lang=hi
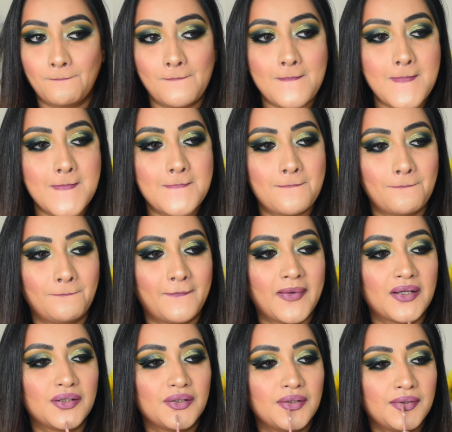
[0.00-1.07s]
ब्लश
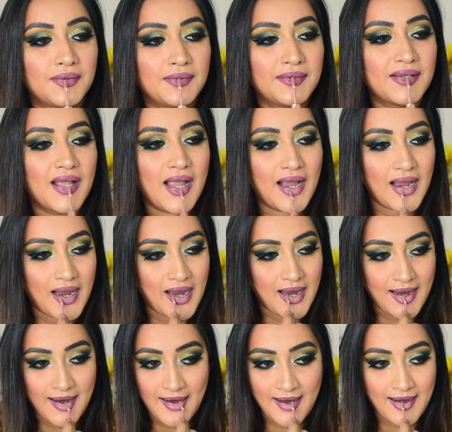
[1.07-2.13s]
मैंने इसको थोड़ा सा लाइट